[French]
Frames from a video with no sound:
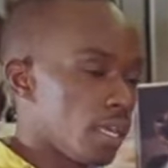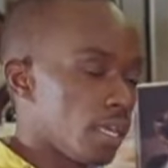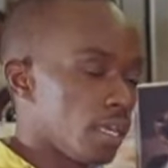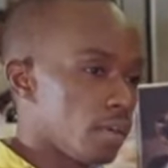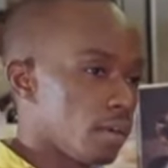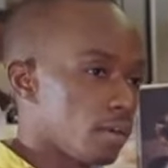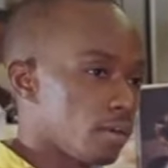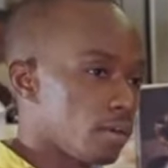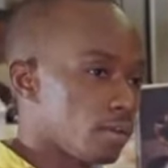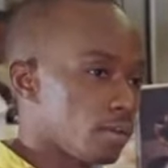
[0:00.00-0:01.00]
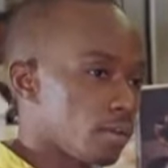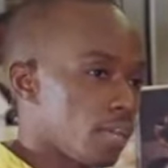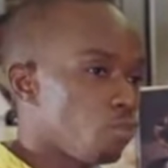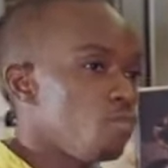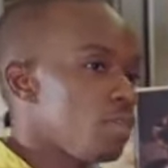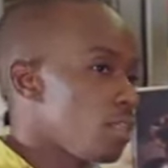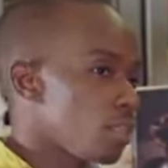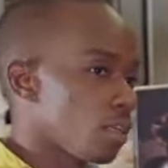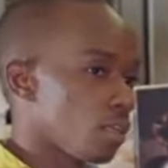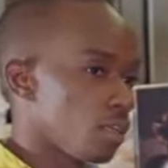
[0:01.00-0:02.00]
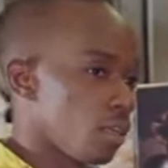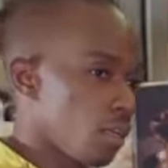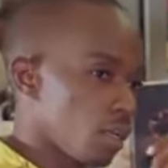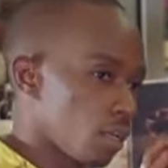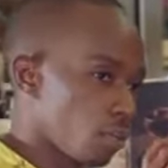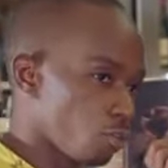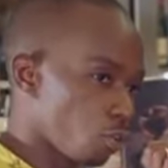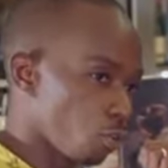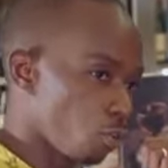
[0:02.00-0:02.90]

et euh, est de mise euh, euh, sur